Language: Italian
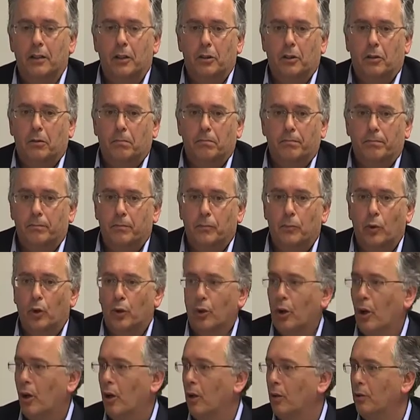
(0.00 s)
io
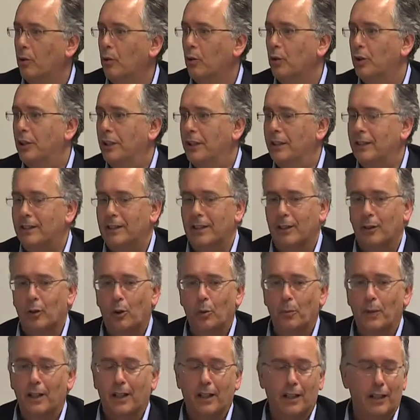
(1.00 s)
non ho notizie
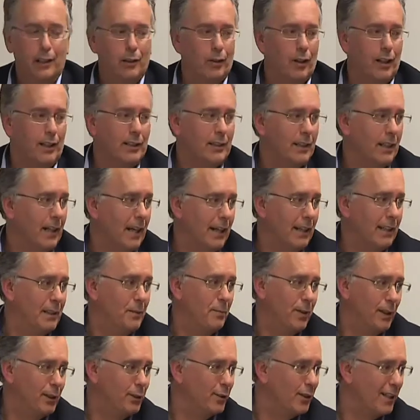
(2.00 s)
come credo la
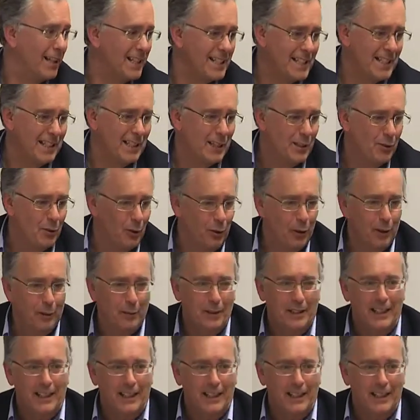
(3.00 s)
stragrande maggioranza di noi,